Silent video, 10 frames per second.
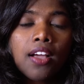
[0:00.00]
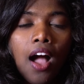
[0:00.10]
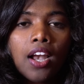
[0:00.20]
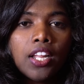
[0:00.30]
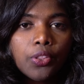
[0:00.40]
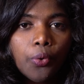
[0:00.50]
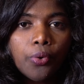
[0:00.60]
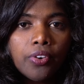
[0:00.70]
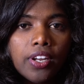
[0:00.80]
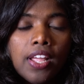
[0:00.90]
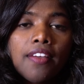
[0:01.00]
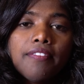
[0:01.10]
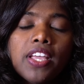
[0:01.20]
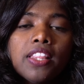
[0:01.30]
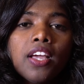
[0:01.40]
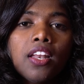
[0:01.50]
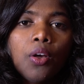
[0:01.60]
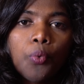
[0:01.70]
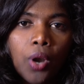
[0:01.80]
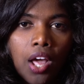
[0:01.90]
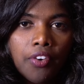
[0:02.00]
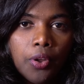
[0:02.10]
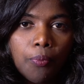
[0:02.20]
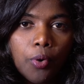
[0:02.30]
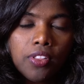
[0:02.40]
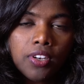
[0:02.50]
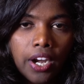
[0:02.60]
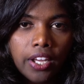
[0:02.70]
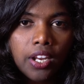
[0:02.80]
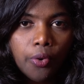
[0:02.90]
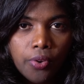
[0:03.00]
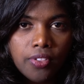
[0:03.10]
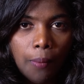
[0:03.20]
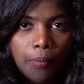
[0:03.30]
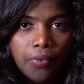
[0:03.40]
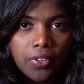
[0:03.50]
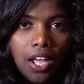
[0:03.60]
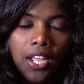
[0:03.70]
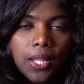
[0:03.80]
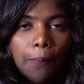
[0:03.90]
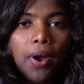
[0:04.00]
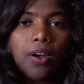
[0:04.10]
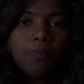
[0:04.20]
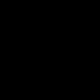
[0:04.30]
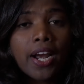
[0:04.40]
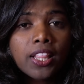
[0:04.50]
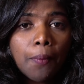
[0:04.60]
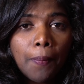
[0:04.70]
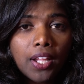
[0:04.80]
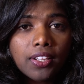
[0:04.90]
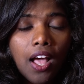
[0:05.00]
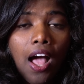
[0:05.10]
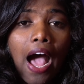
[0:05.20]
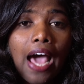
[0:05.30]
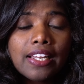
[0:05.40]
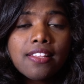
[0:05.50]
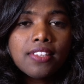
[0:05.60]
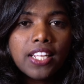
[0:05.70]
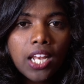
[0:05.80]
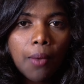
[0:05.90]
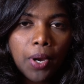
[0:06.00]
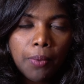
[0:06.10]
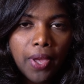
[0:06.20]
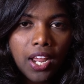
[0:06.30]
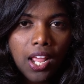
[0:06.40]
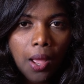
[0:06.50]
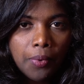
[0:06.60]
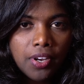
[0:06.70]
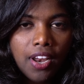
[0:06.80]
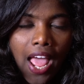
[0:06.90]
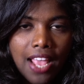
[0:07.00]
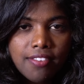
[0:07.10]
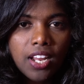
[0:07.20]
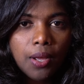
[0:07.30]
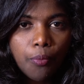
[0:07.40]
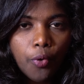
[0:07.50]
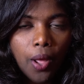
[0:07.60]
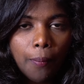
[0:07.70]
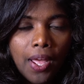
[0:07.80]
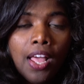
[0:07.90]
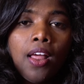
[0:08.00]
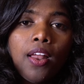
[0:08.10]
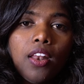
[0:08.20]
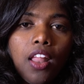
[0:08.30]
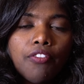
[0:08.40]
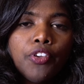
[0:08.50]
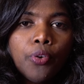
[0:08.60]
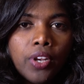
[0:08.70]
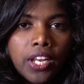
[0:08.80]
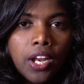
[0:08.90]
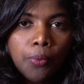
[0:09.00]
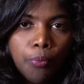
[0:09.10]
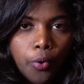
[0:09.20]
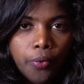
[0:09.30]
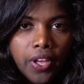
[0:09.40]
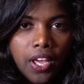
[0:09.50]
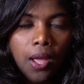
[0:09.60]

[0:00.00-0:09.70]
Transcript: காளி தோன்றி வீதிகளில் உலா வரும்பொழுது நடக்கிற ஒரு சம்பவம் தான் இந்த படம் படத்தை பார்த்தா அரஸ் லீனா மணிமேகலை அப்படின்ற ஹேஷ்டேக் போடாமல் லவ் யூ லீனான்னு போடுவீங்க